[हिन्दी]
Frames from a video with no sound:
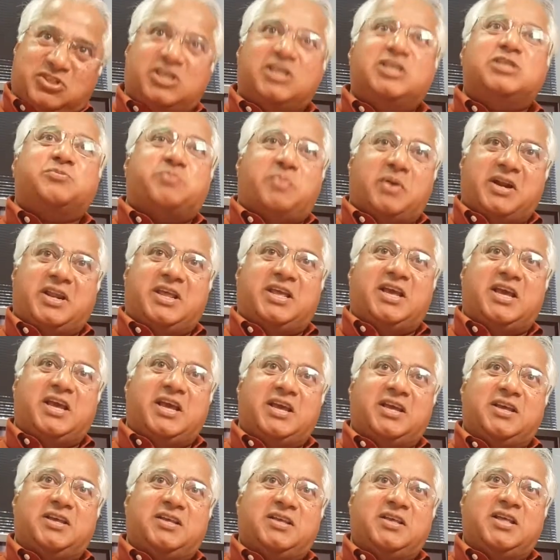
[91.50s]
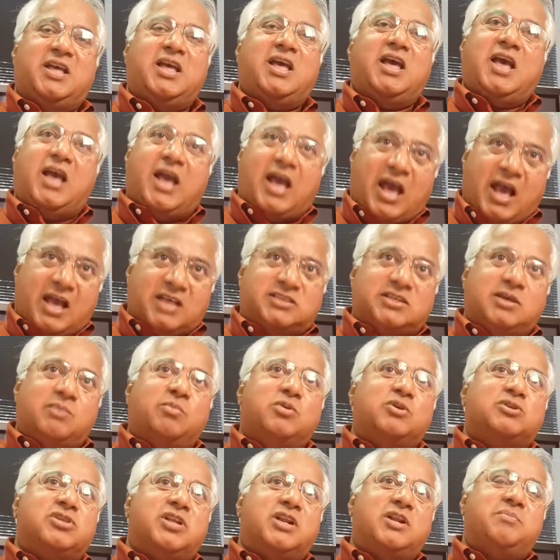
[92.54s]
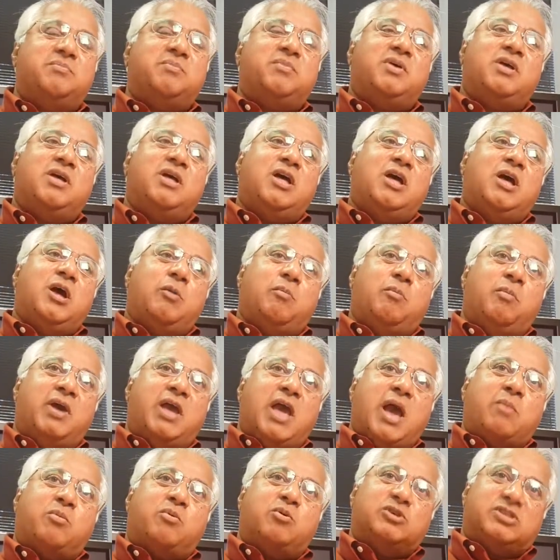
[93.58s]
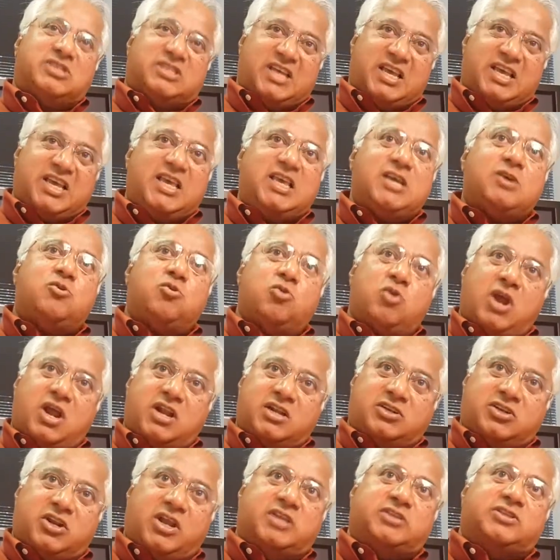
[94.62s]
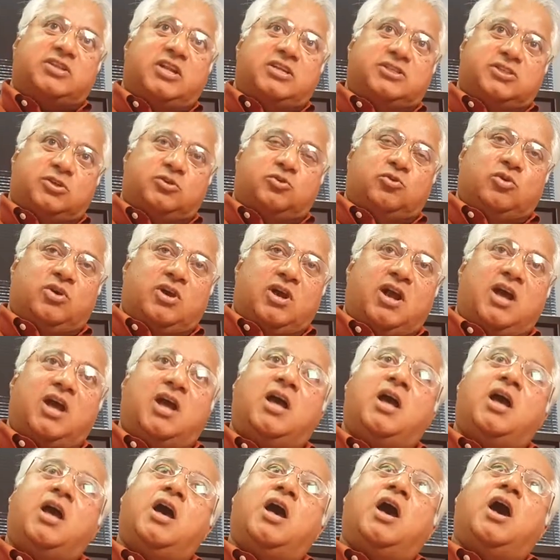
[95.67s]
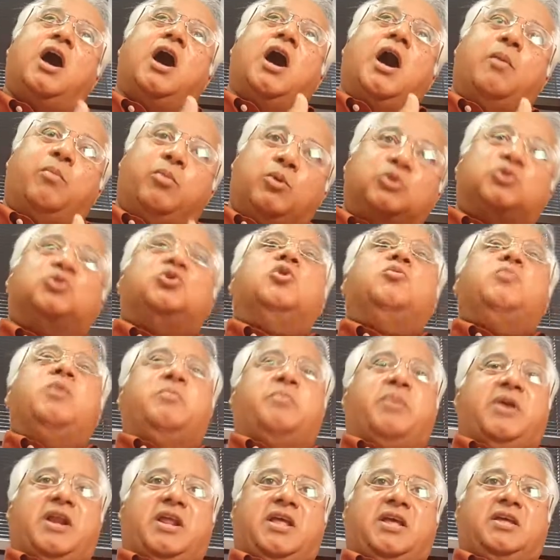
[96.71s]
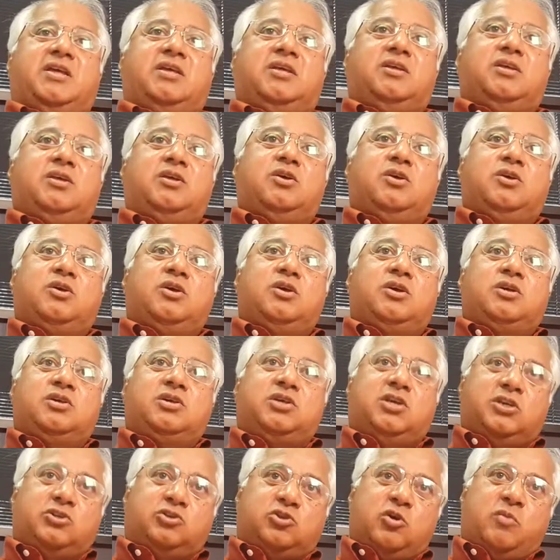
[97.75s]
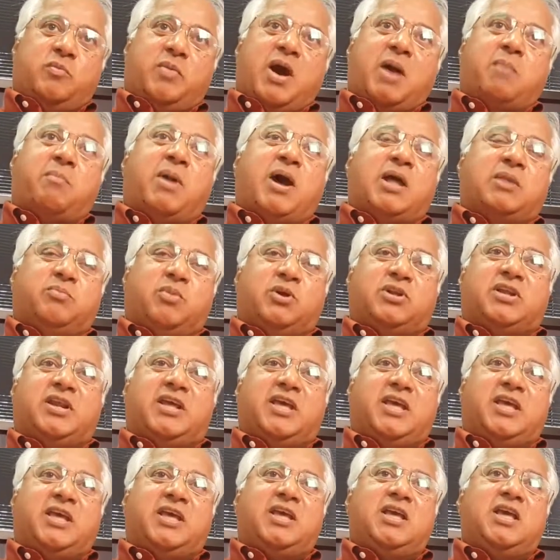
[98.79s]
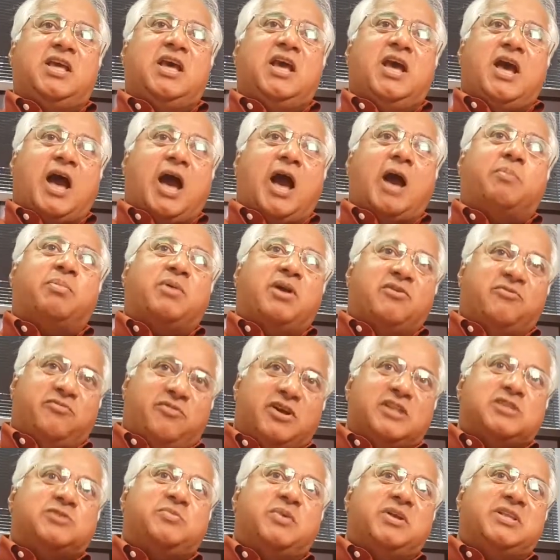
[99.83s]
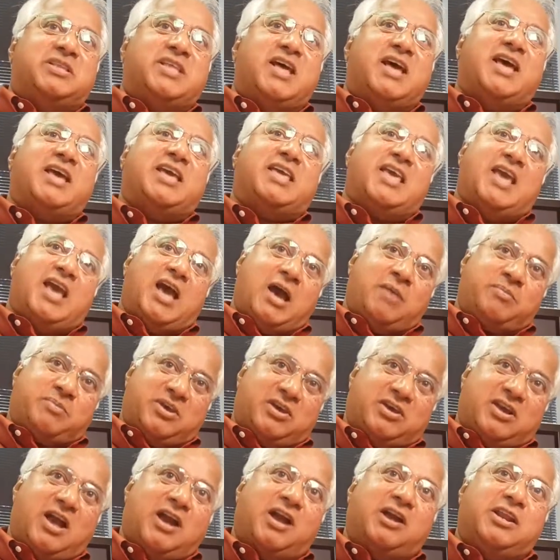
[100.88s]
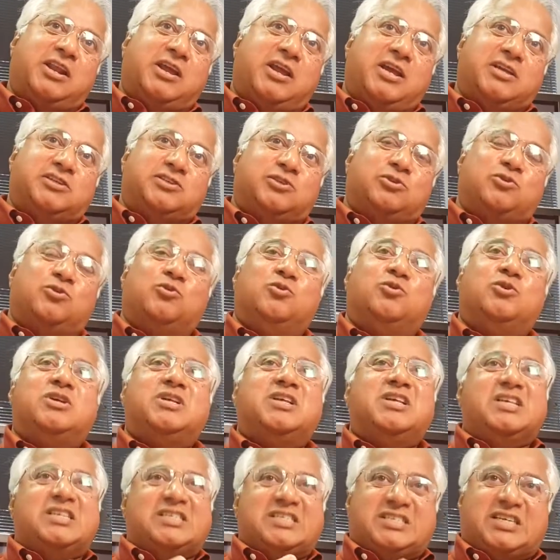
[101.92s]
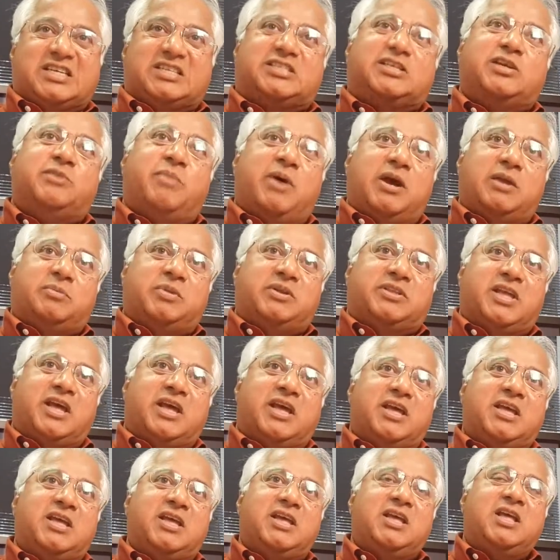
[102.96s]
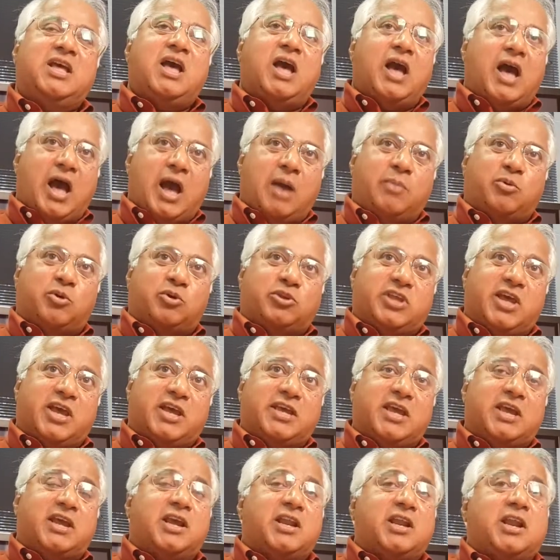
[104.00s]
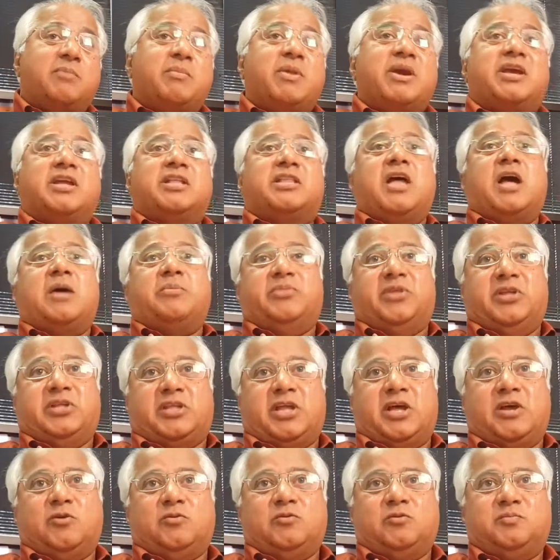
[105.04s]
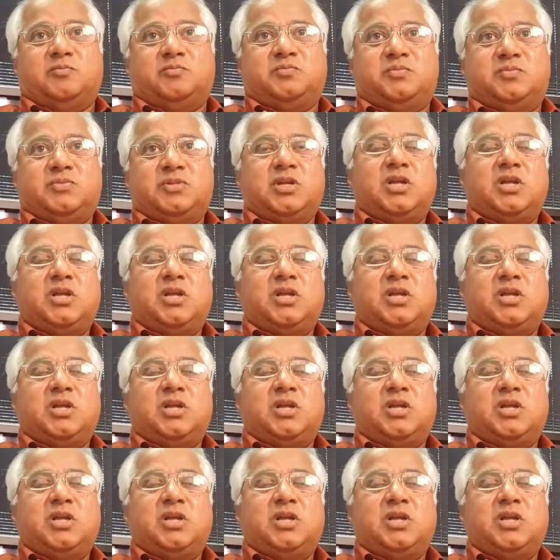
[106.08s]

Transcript: चीज़ पढ़ी है एज ए मुस्लिम मैं आपको सही कुरान ट्रांसलेशन दूंगा आप उसको भी पढ़ें ये जो बात बात बन रहे हैं आपका फ़र्ज़ बनता है कि आपके कांग्रेगेशन को सच्ची बात बताएं आपको तहकीक करना मैं खिताब देता हूँ